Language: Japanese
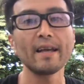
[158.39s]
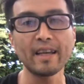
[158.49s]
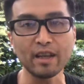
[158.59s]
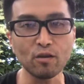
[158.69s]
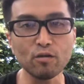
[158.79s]

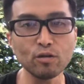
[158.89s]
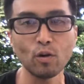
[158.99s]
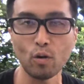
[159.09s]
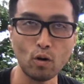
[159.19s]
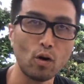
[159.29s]
結局の
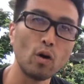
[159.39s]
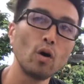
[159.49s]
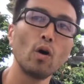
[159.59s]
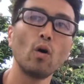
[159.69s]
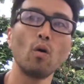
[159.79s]
ところ
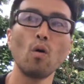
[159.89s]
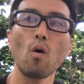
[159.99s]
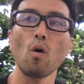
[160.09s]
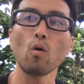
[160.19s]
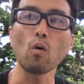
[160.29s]

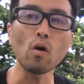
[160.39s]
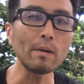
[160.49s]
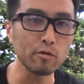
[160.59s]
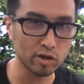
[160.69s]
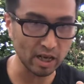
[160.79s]
ここ
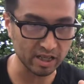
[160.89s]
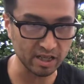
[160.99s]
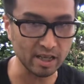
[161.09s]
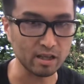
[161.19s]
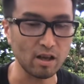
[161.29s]
が難し
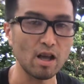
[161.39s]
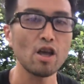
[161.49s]
いんです。